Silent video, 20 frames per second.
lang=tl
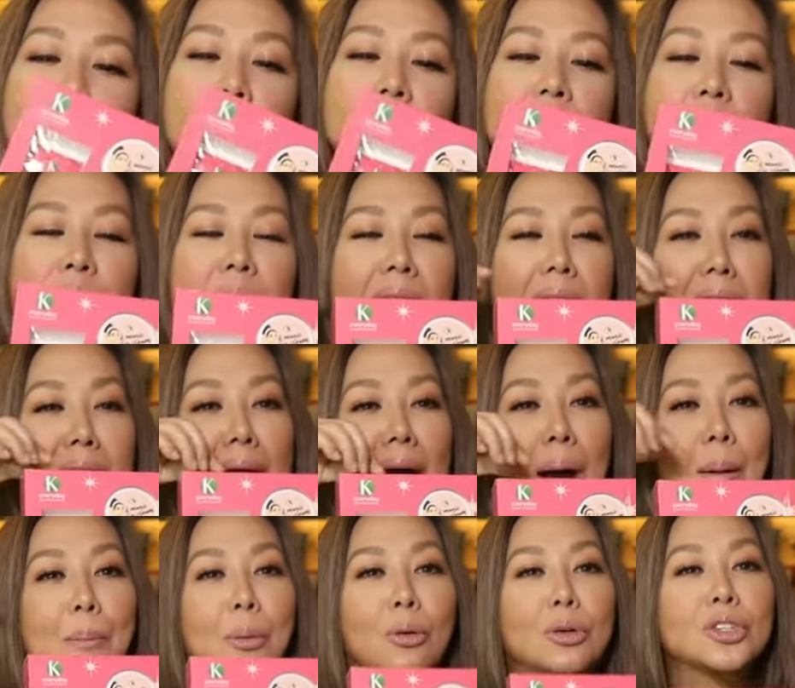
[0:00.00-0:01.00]
hindi nyo na
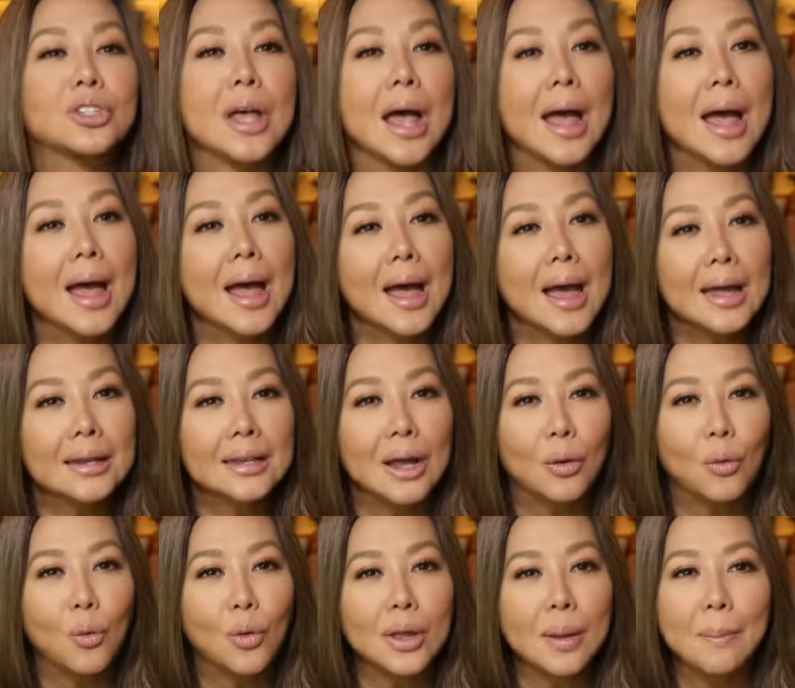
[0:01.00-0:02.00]
kailangan buksan.
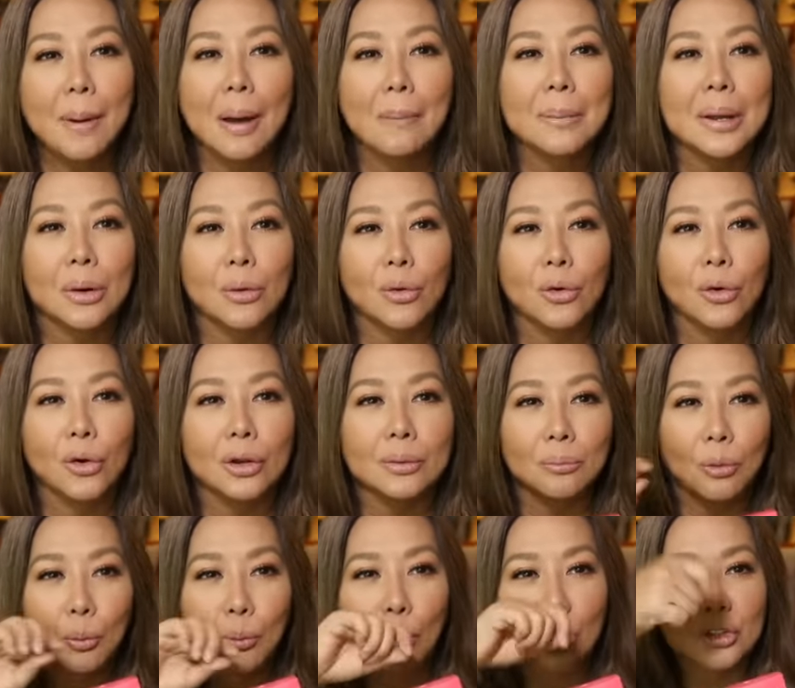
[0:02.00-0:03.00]
Naku, yung mga miron,
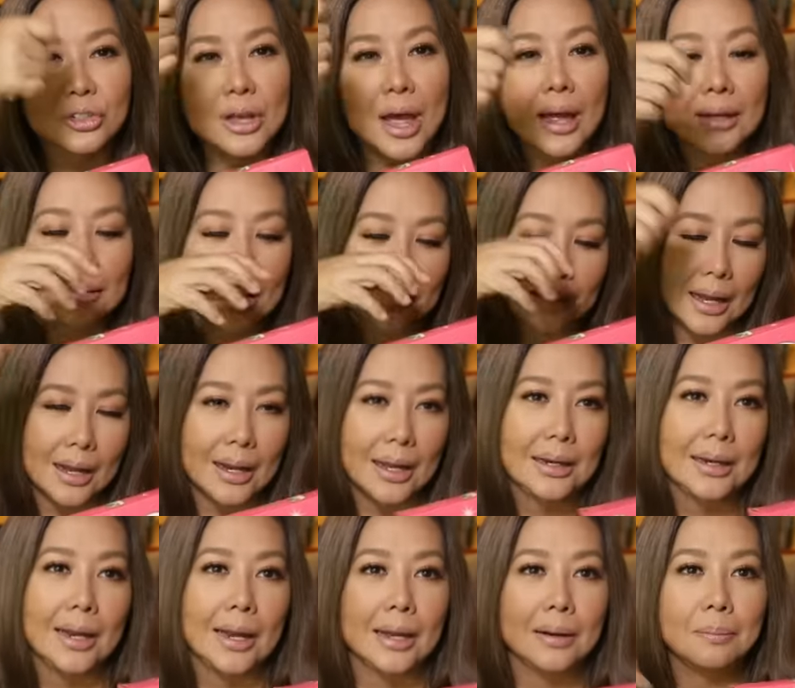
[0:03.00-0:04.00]
bubuksan,
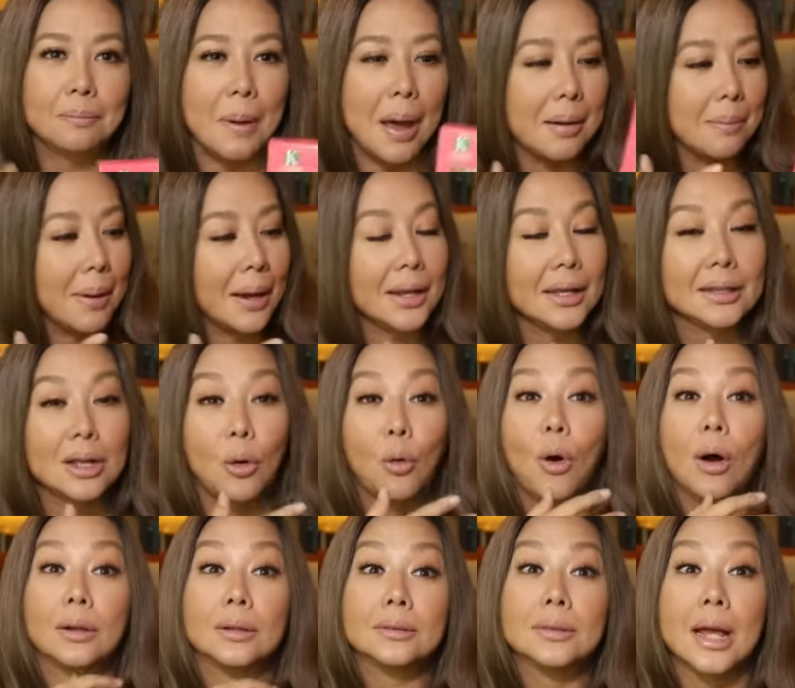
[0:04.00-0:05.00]
tatanggalin para makita
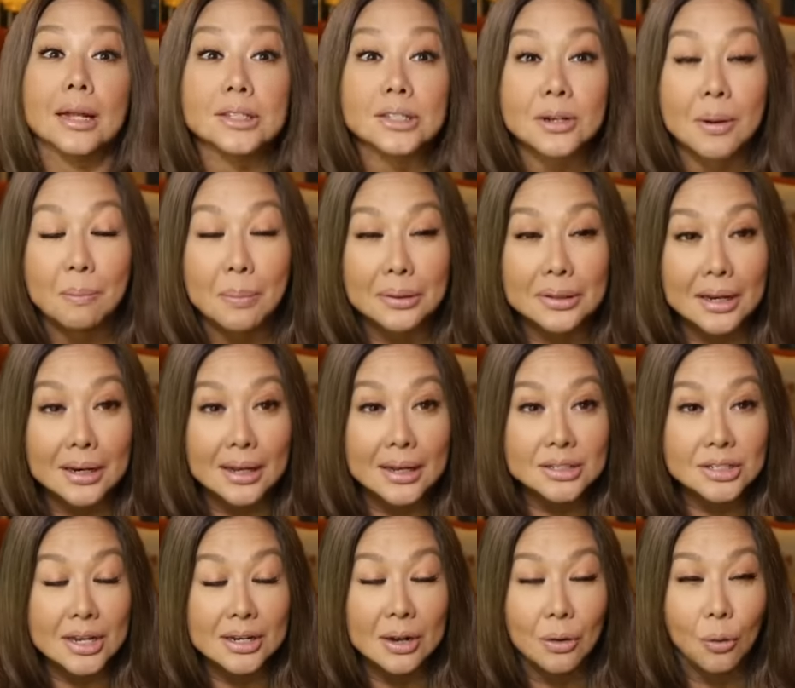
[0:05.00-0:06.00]
ko nandyan ba talaga
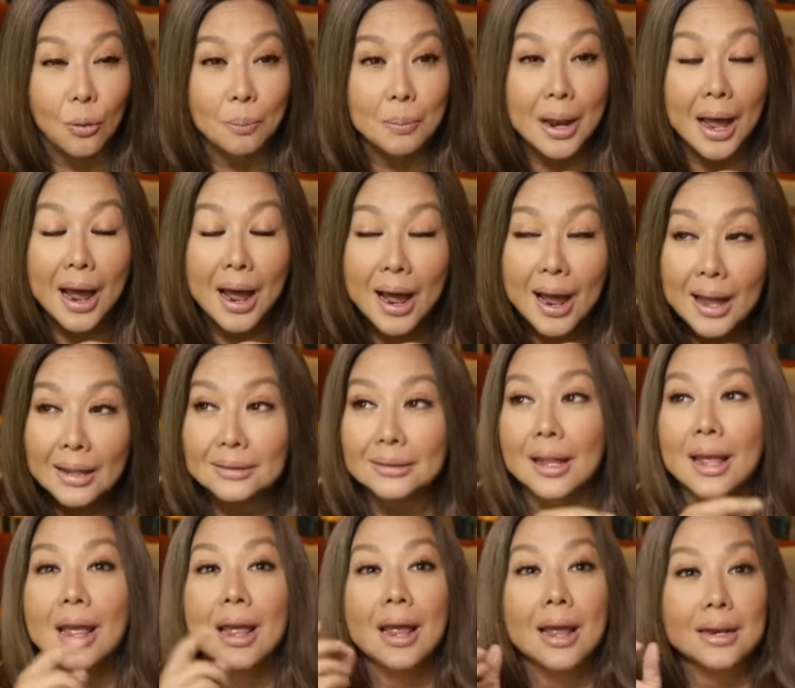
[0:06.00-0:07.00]
sa loob lahat
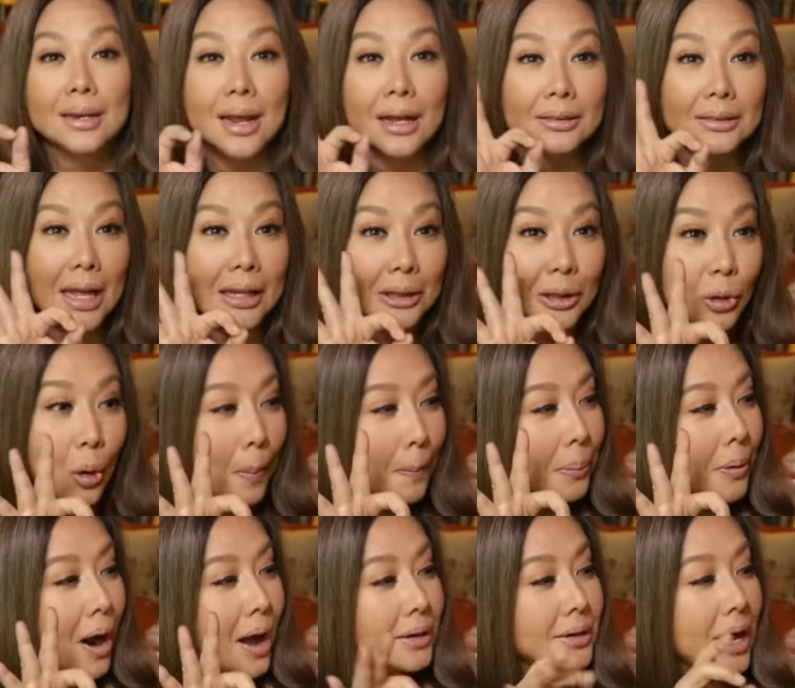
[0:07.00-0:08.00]
ng tatlong
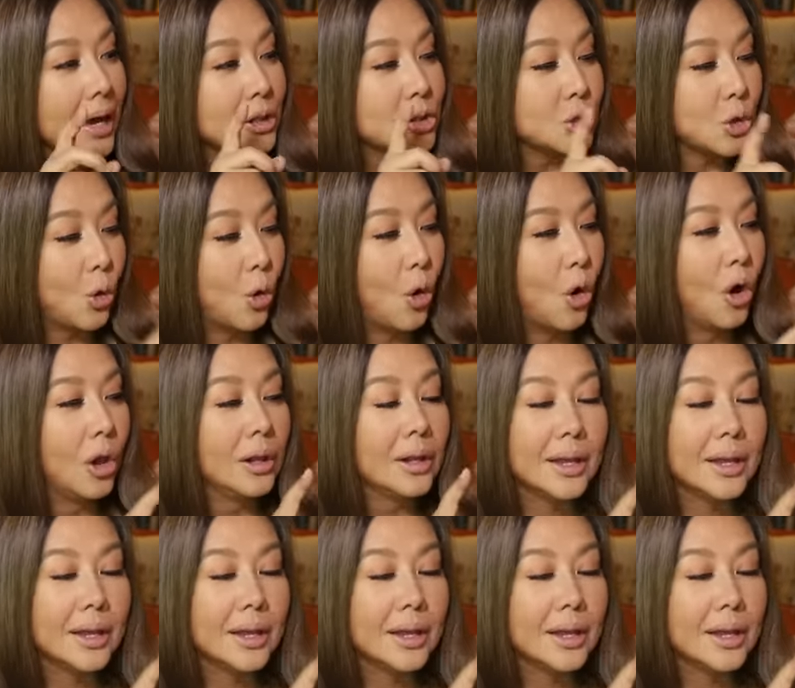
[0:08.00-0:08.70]
products all